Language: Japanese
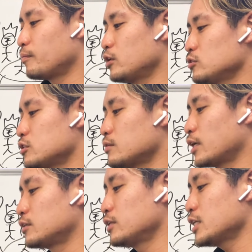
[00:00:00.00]
メロス
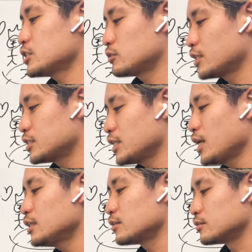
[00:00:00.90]
は悔しくて時ん
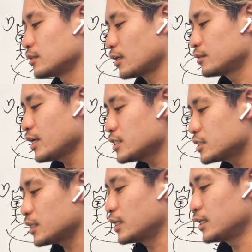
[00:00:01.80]
だ踏んだ。悔
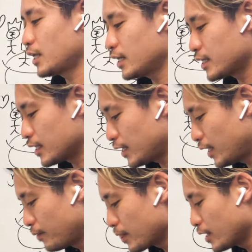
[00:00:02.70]
しい。怒りやね。